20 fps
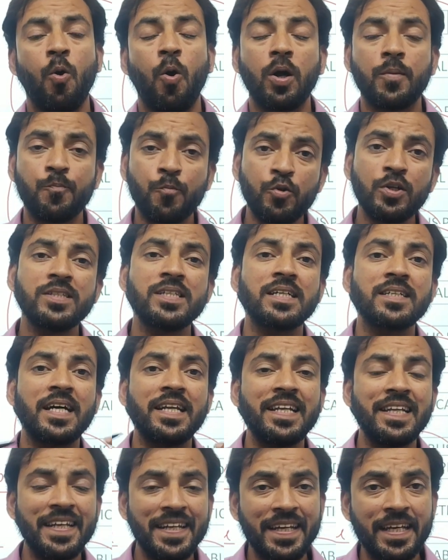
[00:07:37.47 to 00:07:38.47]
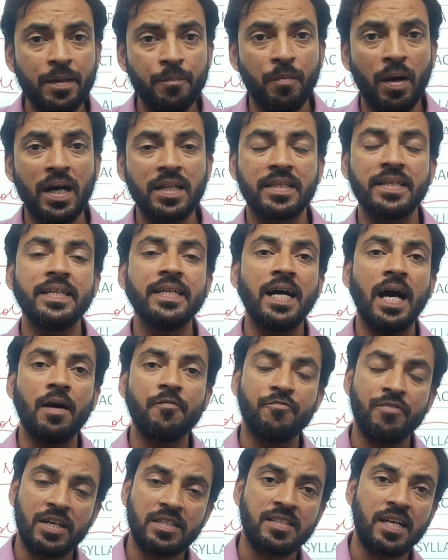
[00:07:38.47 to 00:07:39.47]
और पूरी जानकारी लेने के बाद ही
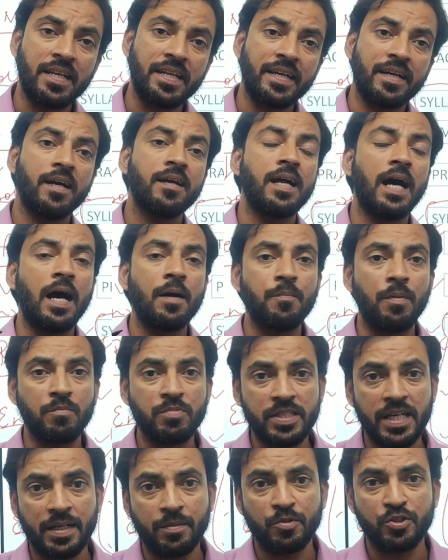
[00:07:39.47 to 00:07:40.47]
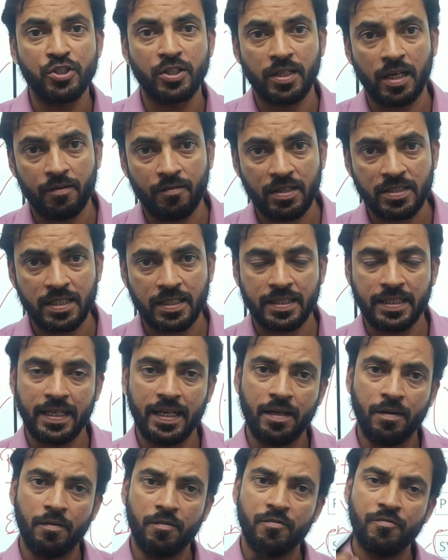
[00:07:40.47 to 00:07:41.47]
आप फैसला लेकर आप हमसे एडमिशन करवा सकते
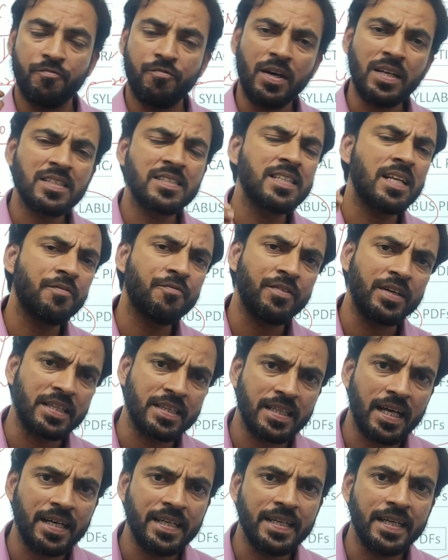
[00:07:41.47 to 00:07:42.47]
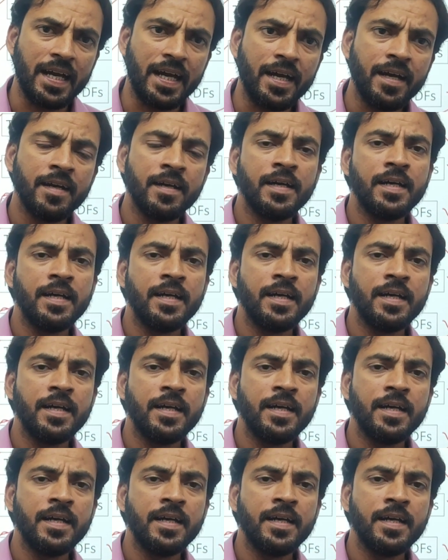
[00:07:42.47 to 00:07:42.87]
हैं फर्क सिर्फ इतना ही है